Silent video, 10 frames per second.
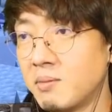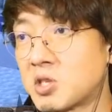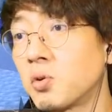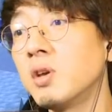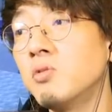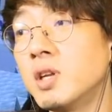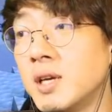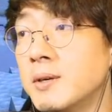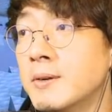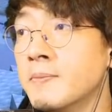まあ初見は
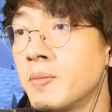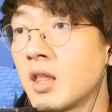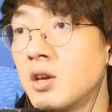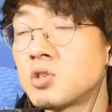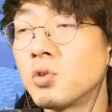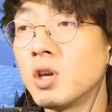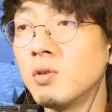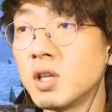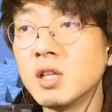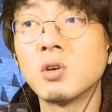ね、初見
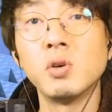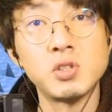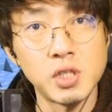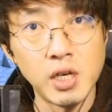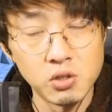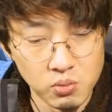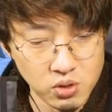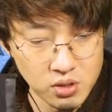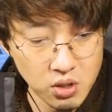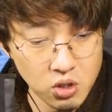はなんだこいつってなると思
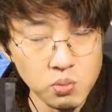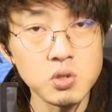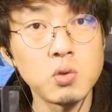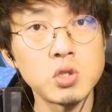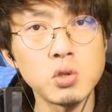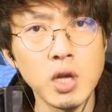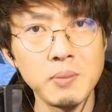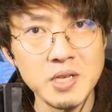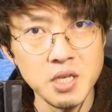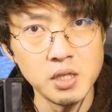うんですけれども、そこをちょっと
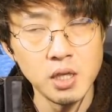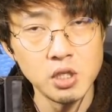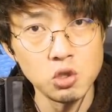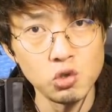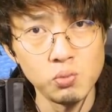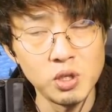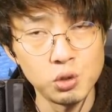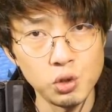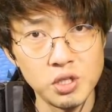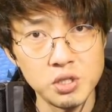我慢していただいて、ちょっと見る
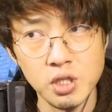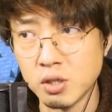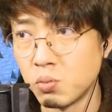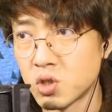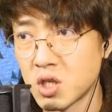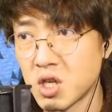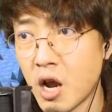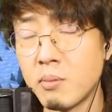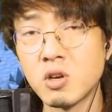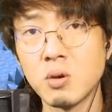とですね、もしかした
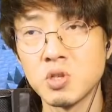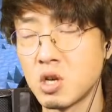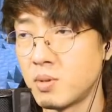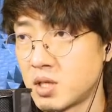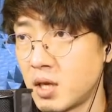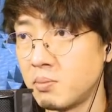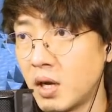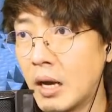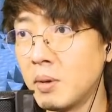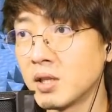らハマるかもしれません。
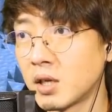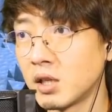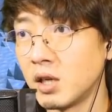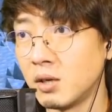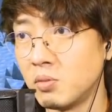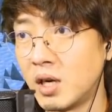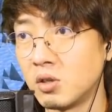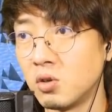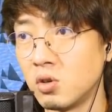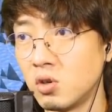まあ、ハマった方は、ま
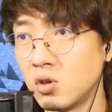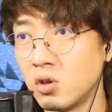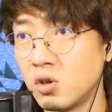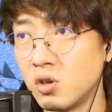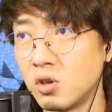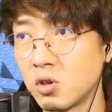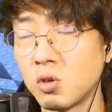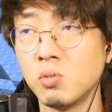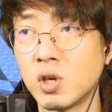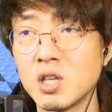あも
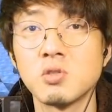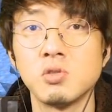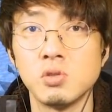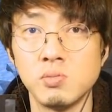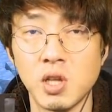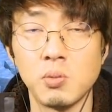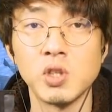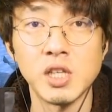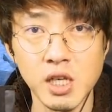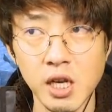う家族みたいな
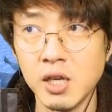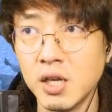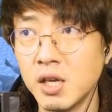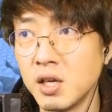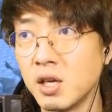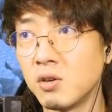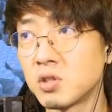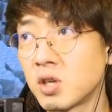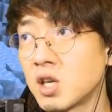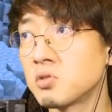もんなんでね、
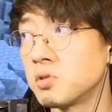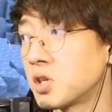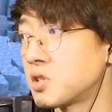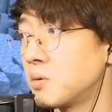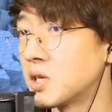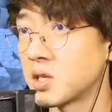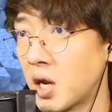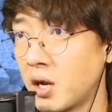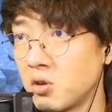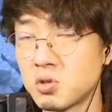私家族たくさんいます
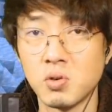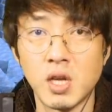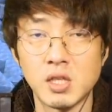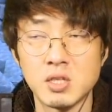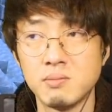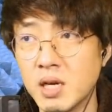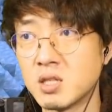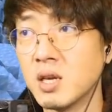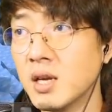から、よろしくお願いいたします。